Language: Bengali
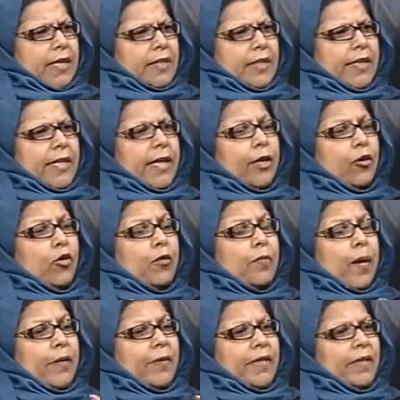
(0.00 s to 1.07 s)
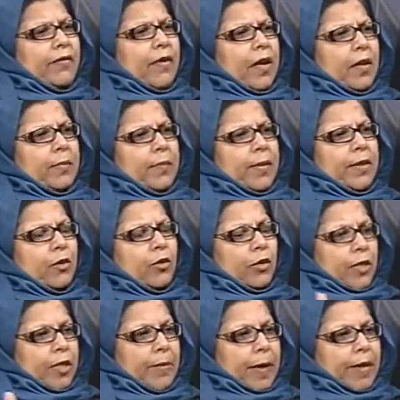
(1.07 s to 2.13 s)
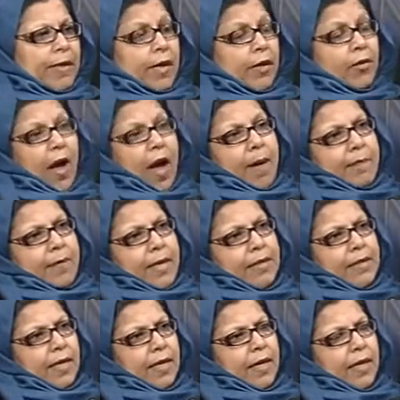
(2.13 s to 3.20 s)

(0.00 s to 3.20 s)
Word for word: যে কীরকমভাবে ডেভেলপমেন্ট করতে পারি কারণ আমরা যে